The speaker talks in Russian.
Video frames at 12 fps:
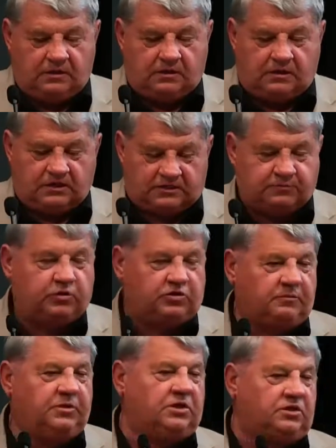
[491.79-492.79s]

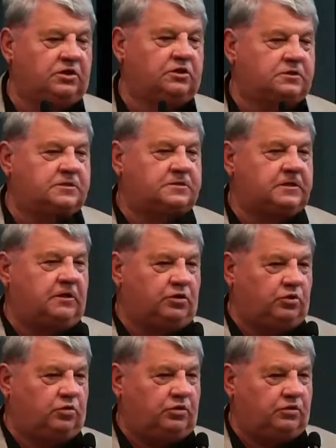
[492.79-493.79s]
Господь имеет дело с
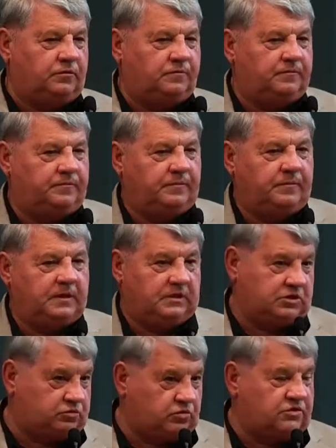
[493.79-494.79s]
Ильею.
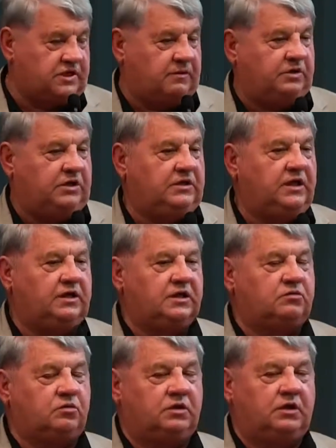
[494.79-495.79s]
Это тот самый Илья,
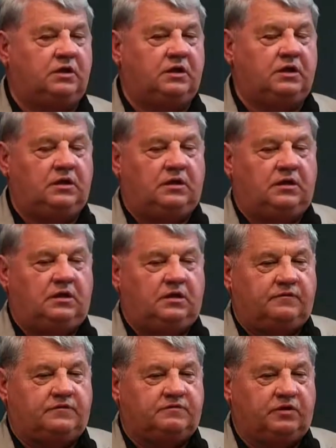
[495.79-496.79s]
который
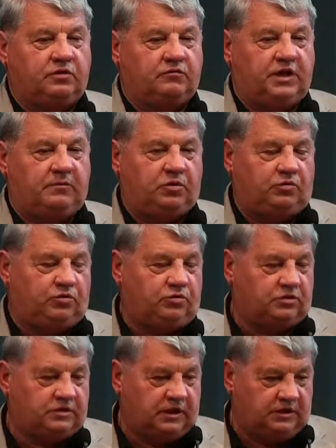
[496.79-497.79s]
в свое время
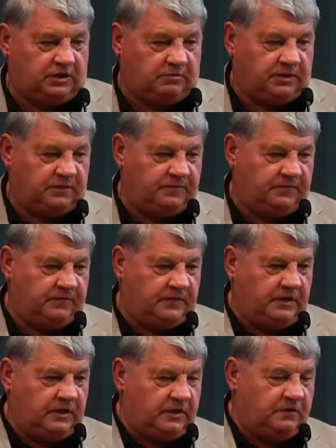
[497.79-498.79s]
уйдет на небо
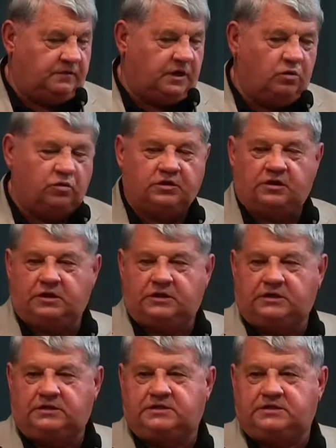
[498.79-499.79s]
на огненной
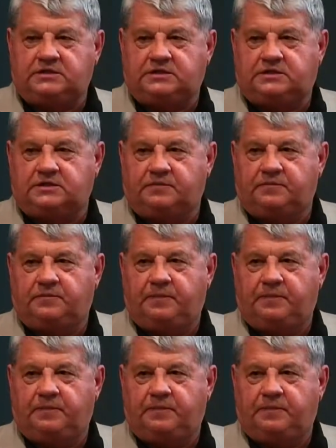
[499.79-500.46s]
колеснице.